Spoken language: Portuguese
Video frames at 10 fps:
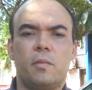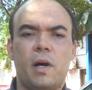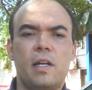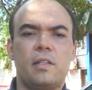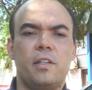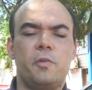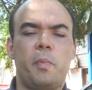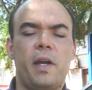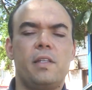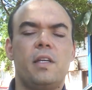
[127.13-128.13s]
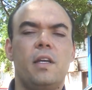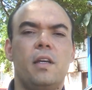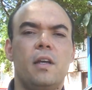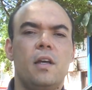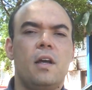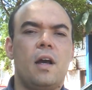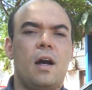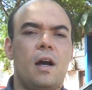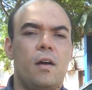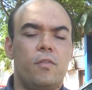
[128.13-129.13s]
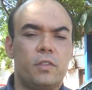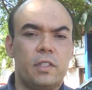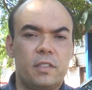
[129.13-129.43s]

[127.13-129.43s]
Mas a gente pede que você